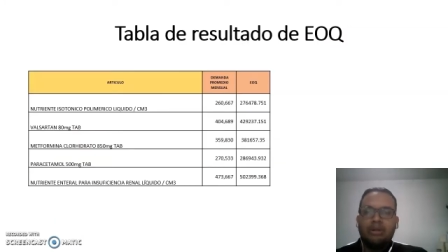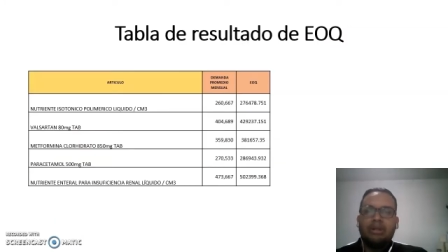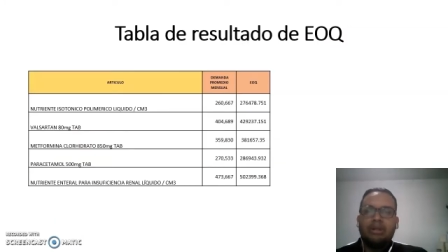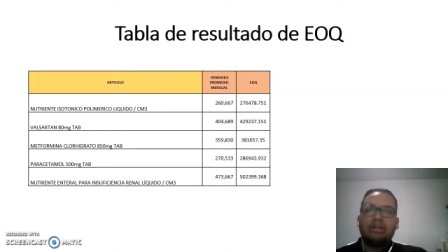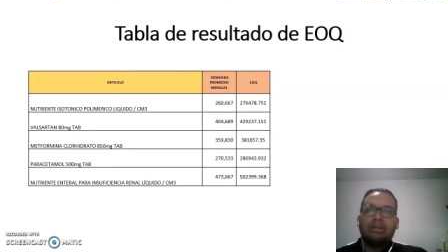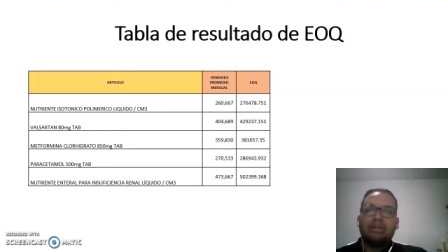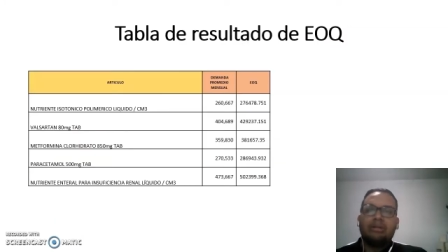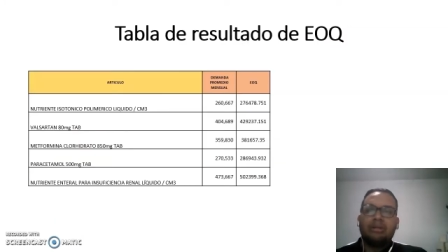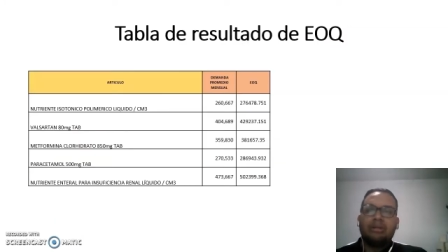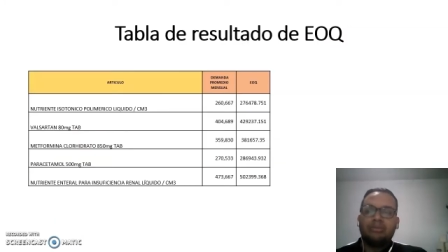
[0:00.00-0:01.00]
La tabla
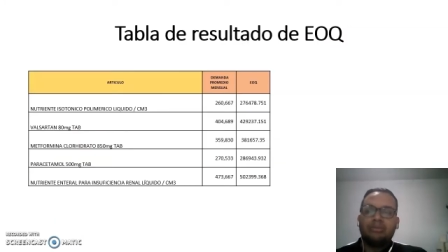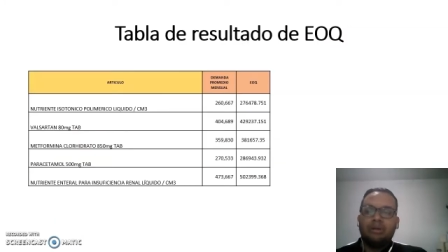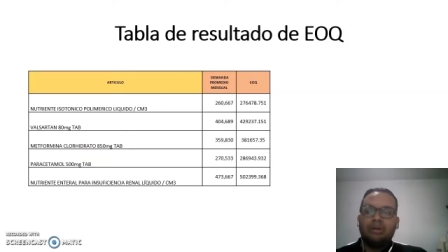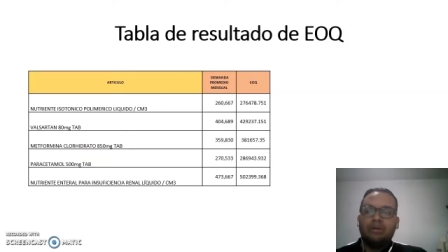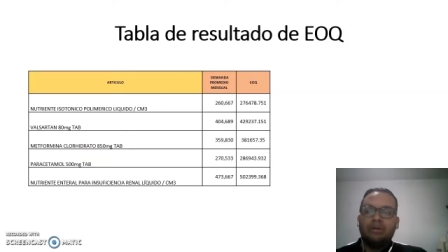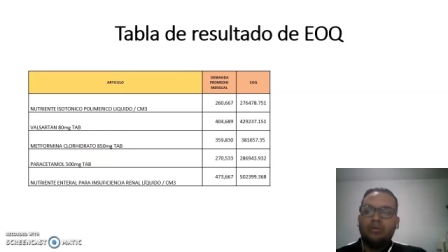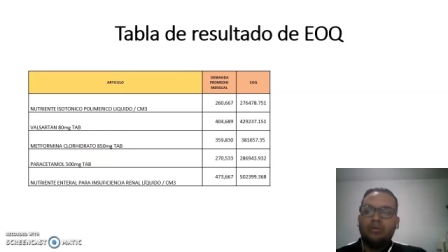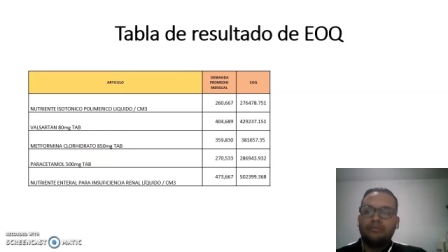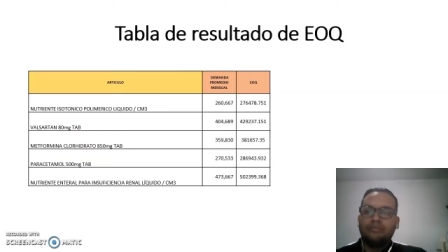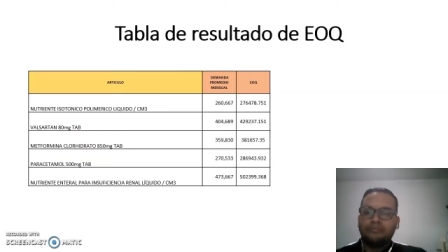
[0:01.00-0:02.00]
de resultado del EOQ.
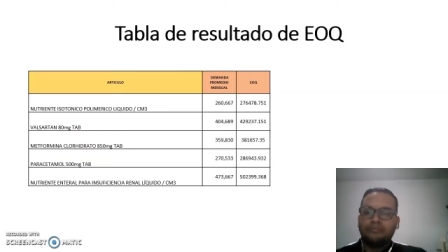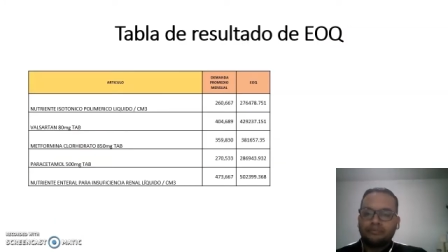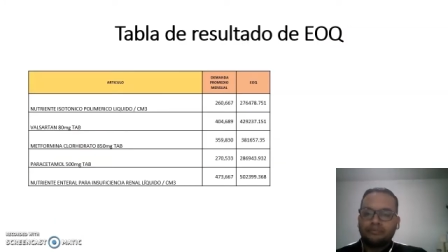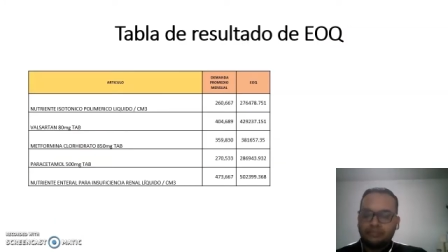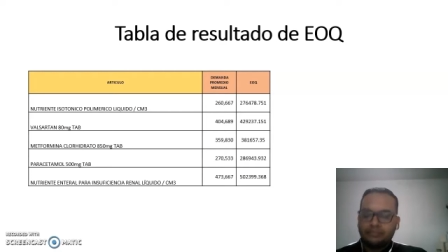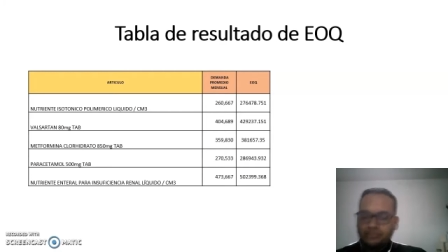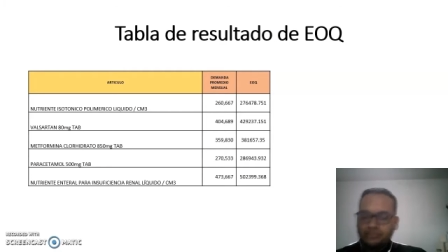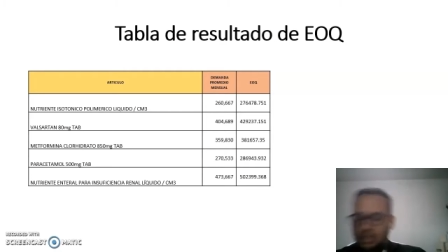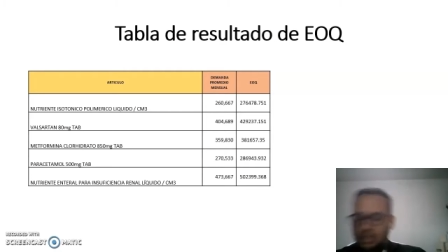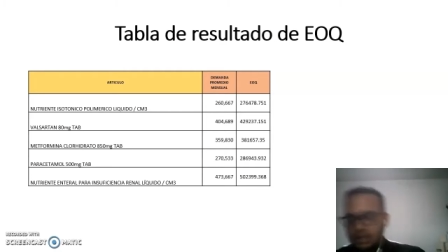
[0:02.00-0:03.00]

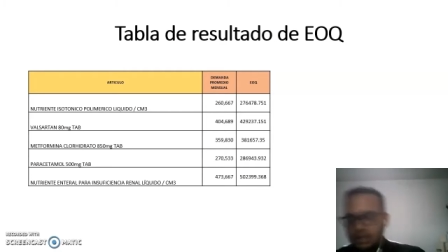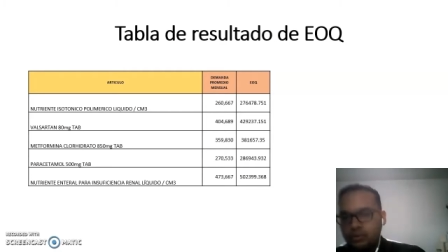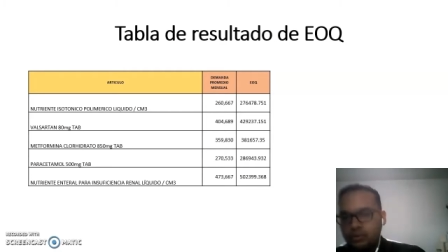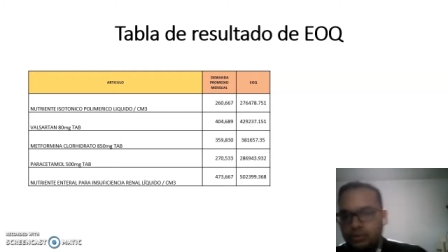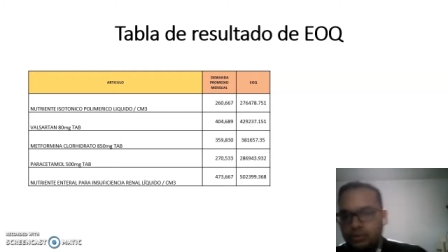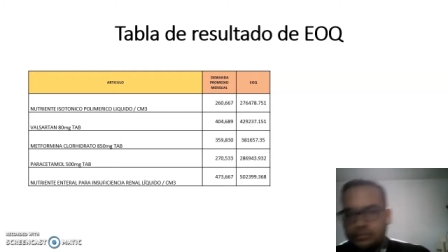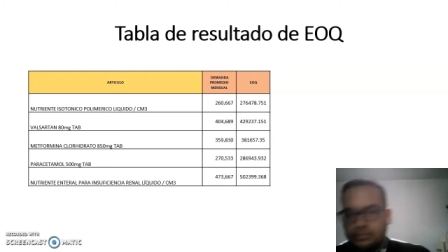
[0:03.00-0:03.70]
El EOQ,